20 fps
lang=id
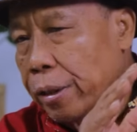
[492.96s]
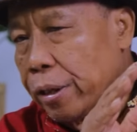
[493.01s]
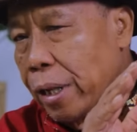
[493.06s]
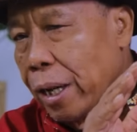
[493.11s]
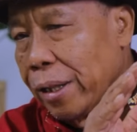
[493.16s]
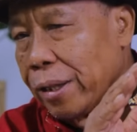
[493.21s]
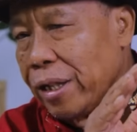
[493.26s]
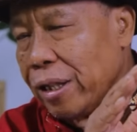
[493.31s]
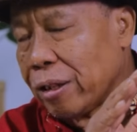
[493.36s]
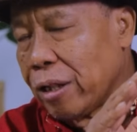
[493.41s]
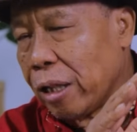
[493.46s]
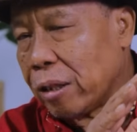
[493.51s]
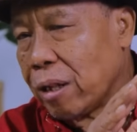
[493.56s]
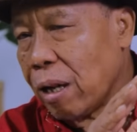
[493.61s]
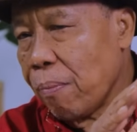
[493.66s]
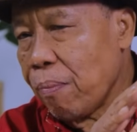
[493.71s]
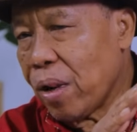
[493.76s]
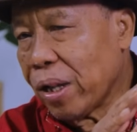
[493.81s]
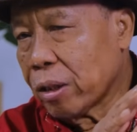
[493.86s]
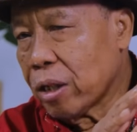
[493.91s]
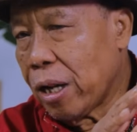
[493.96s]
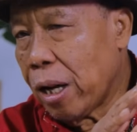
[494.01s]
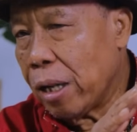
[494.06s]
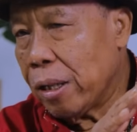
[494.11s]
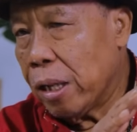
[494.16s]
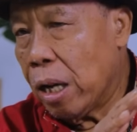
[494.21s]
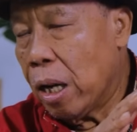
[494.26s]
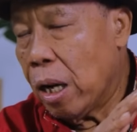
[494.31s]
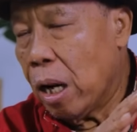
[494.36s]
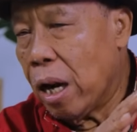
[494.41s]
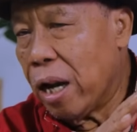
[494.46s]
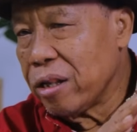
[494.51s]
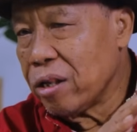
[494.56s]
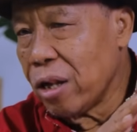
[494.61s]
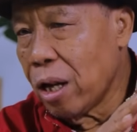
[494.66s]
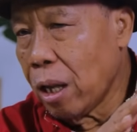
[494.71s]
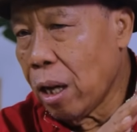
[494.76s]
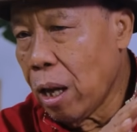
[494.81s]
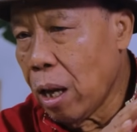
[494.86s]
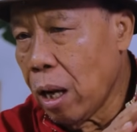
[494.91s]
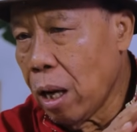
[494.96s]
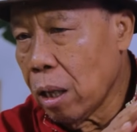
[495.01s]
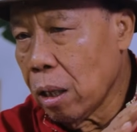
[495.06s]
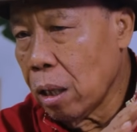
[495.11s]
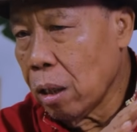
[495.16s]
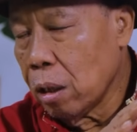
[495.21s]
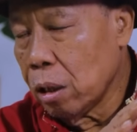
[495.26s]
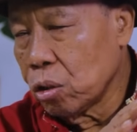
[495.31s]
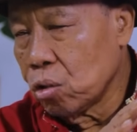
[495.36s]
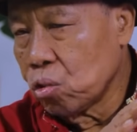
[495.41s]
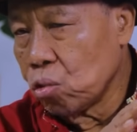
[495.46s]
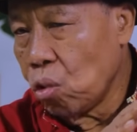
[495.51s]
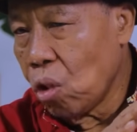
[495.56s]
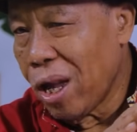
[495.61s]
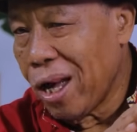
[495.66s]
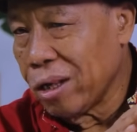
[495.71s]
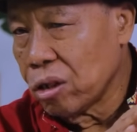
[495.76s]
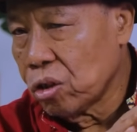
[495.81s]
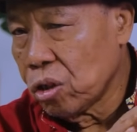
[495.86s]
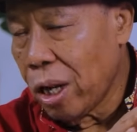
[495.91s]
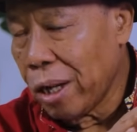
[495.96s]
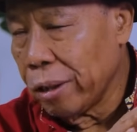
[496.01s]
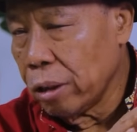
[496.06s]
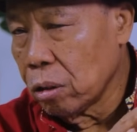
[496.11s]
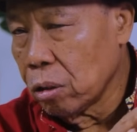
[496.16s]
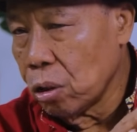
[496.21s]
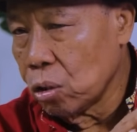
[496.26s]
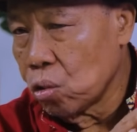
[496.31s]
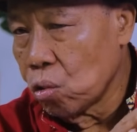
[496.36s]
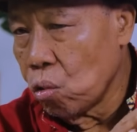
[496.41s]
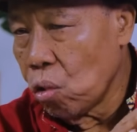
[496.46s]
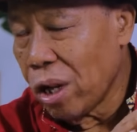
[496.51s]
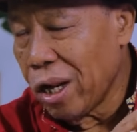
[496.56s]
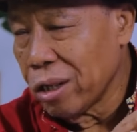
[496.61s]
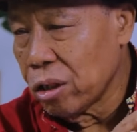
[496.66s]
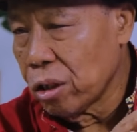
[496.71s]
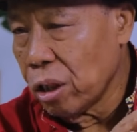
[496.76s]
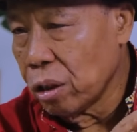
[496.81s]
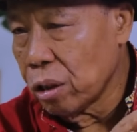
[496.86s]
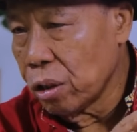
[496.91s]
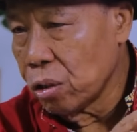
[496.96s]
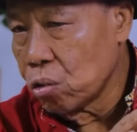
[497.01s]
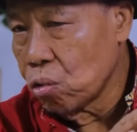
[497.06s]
yang kita dapatkan hanyalah keculasan, keculasan,